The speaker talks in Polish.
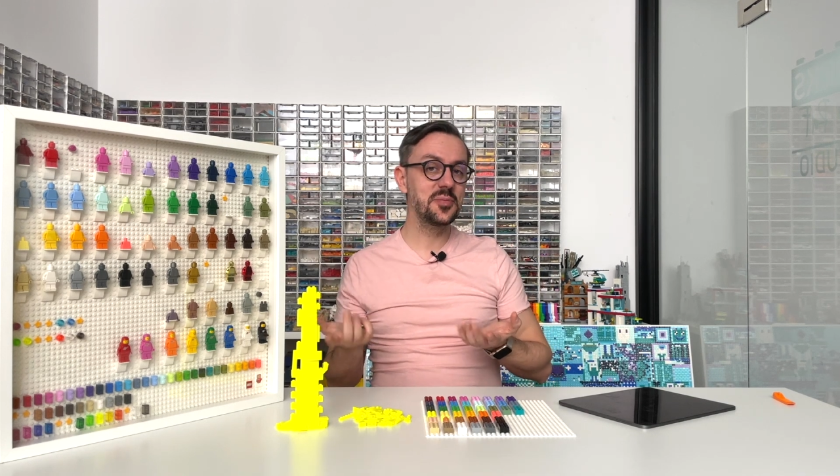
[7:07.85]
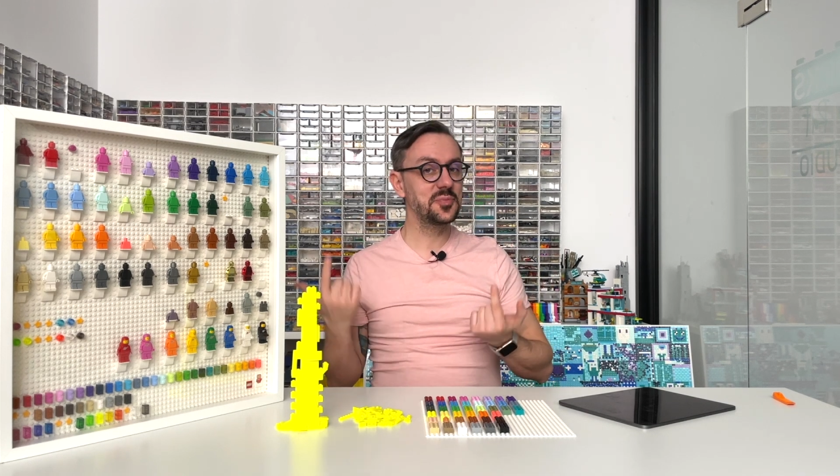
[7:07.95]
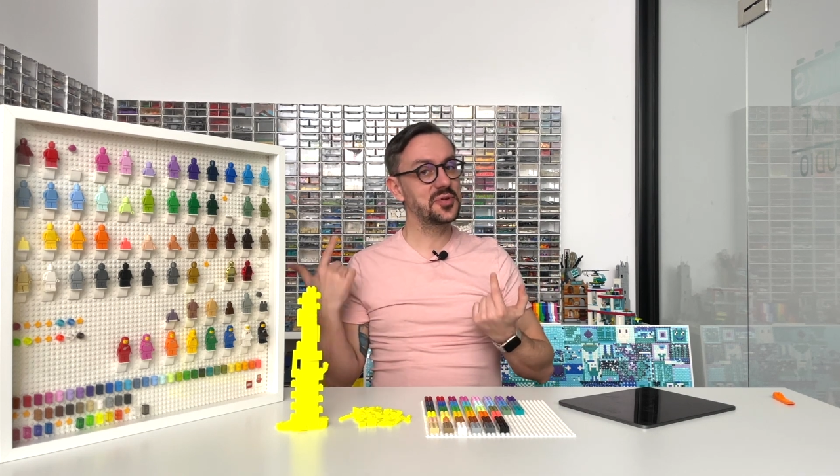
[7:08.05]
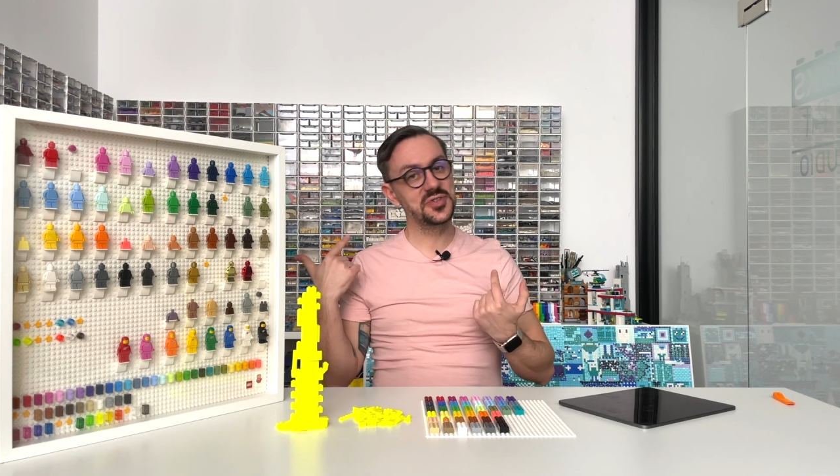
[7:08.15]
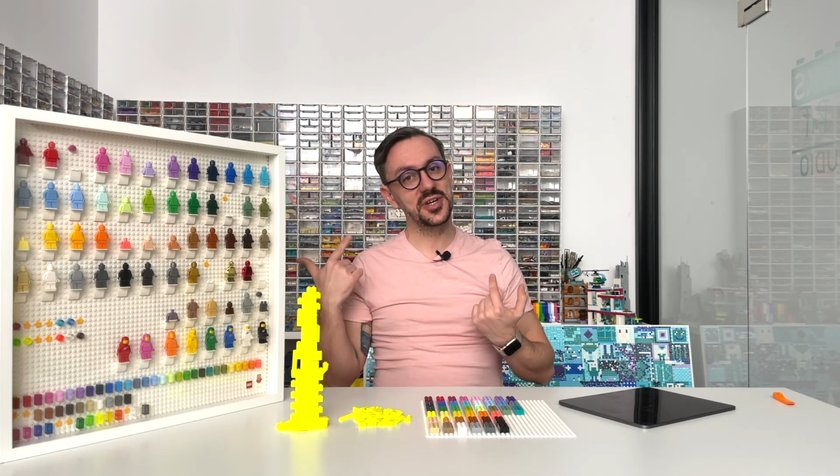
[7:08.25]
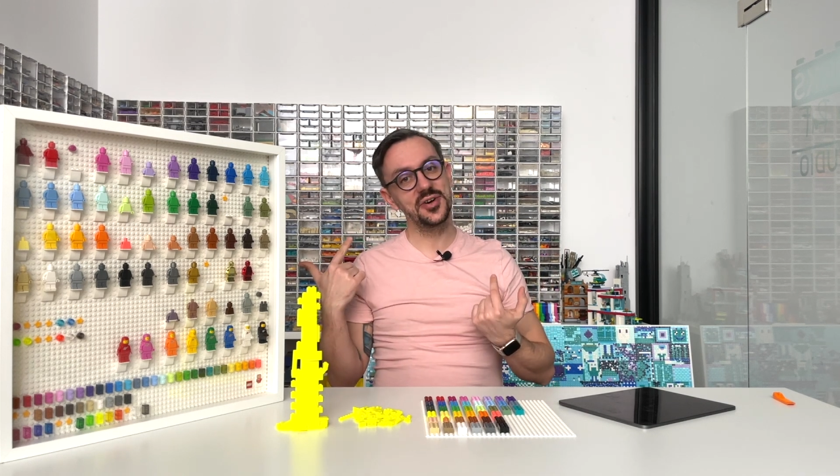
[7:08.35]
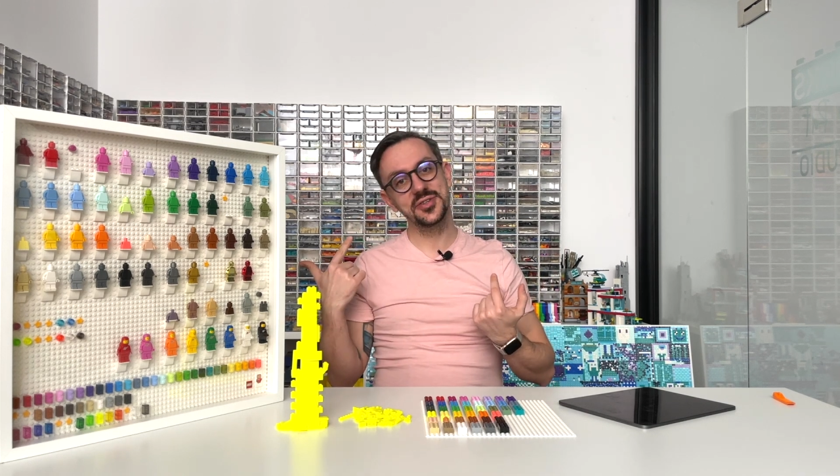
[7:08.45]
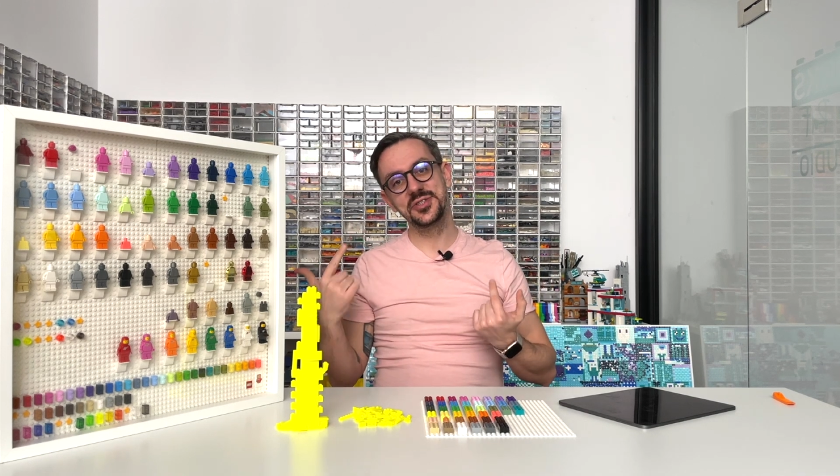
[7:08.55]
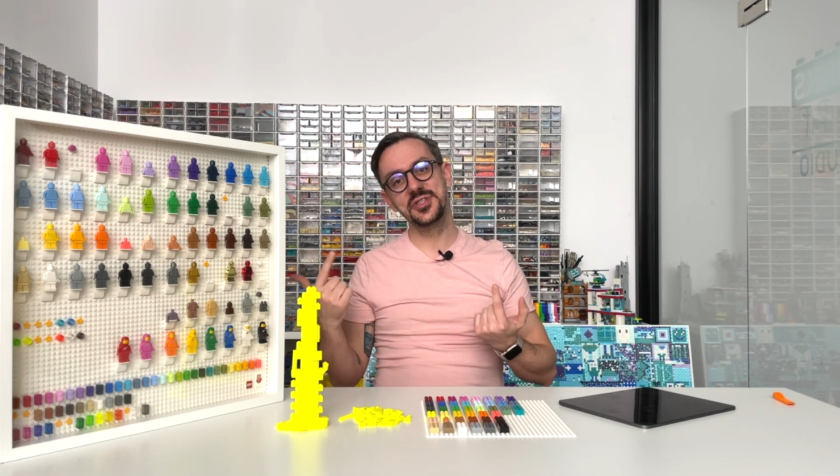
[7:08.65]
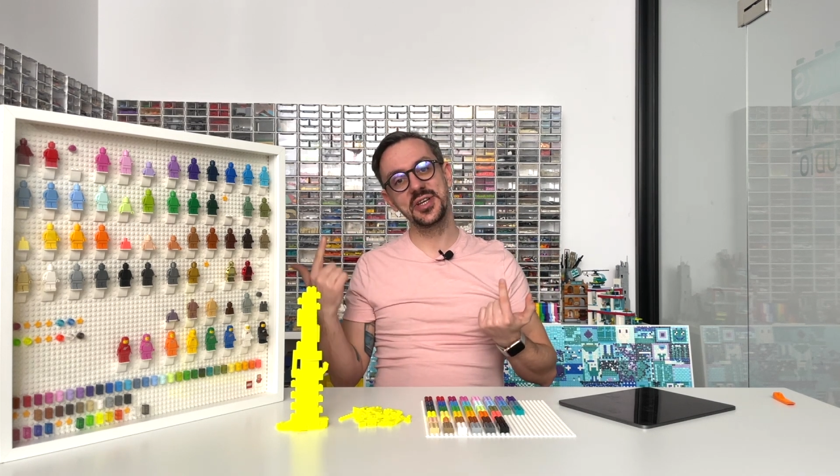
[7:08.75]
do pierwszego
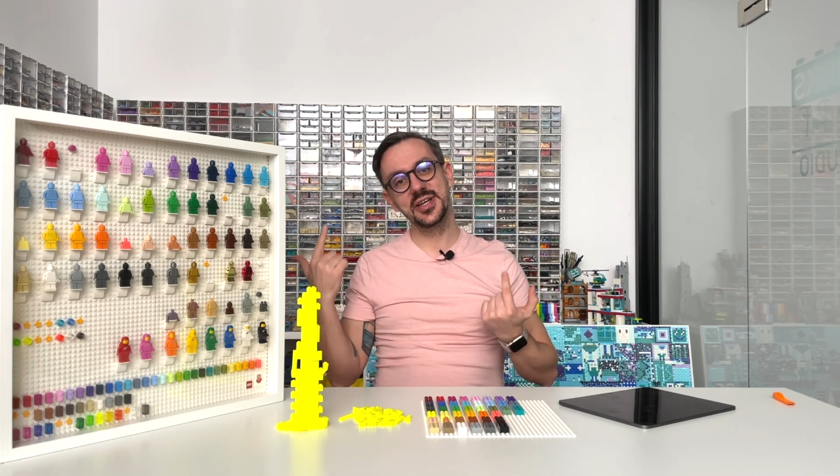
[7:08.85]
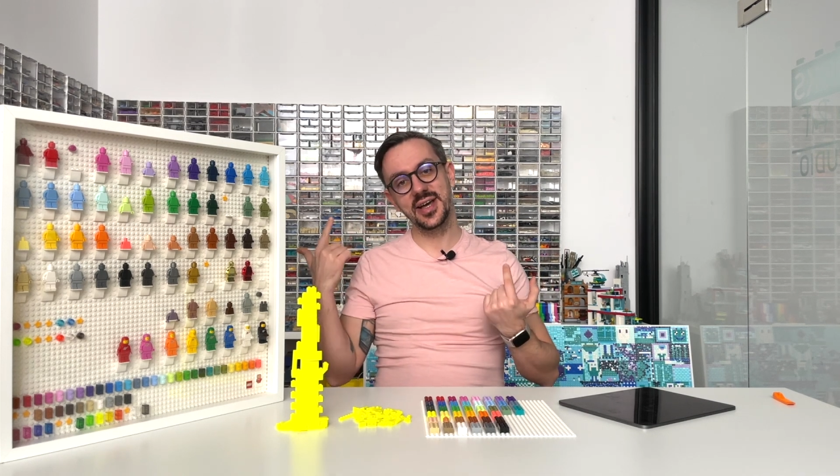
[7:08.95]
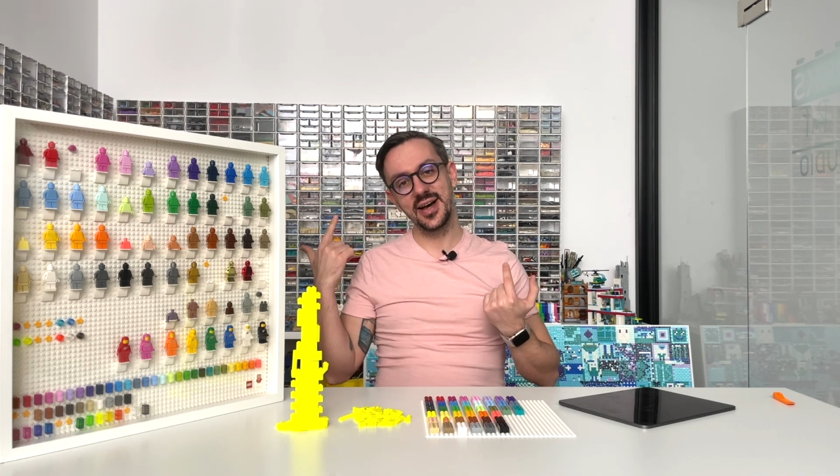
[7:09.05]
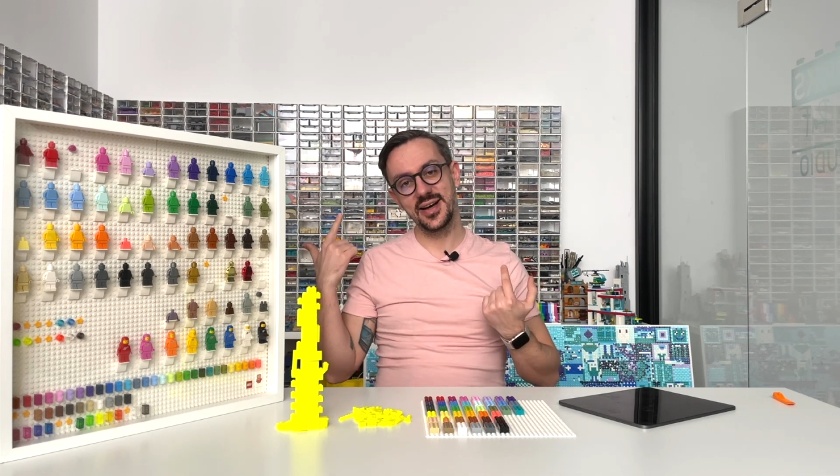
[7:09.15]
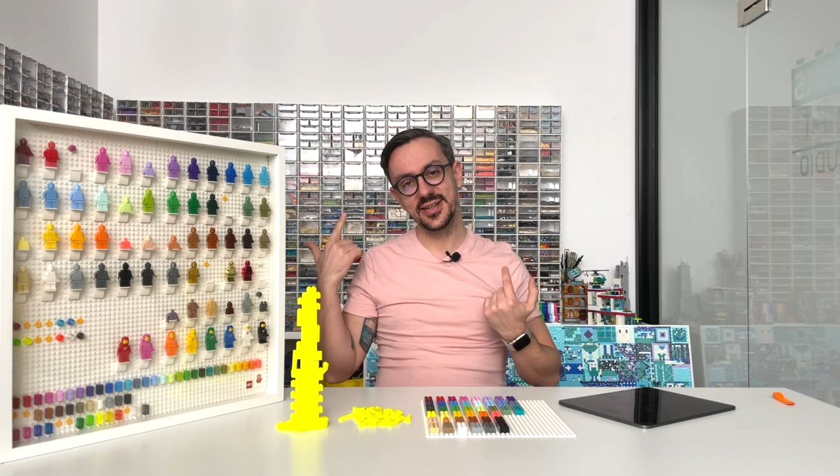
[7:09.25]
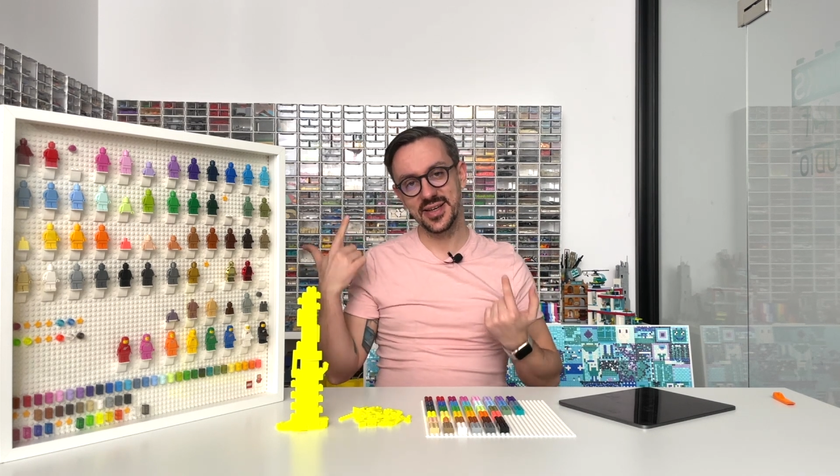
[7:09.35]
odcinka,